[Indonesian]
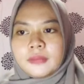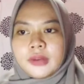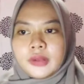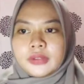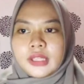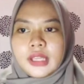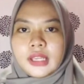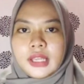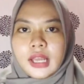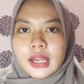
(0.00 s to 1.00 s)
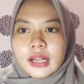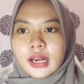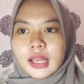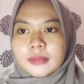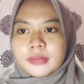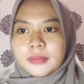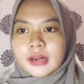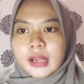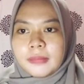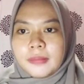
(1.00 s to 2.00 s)
Berikut ini adalah
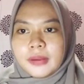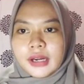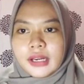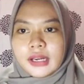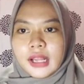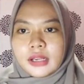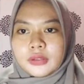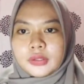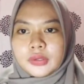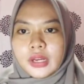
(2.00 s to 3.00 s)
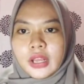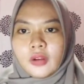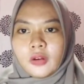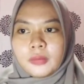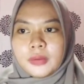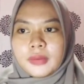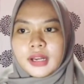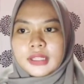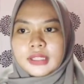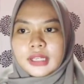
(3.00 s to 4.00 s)
beberapa peran dari tujuan ekonomi
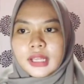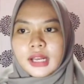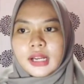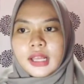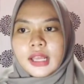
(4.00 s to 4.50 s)
manajerial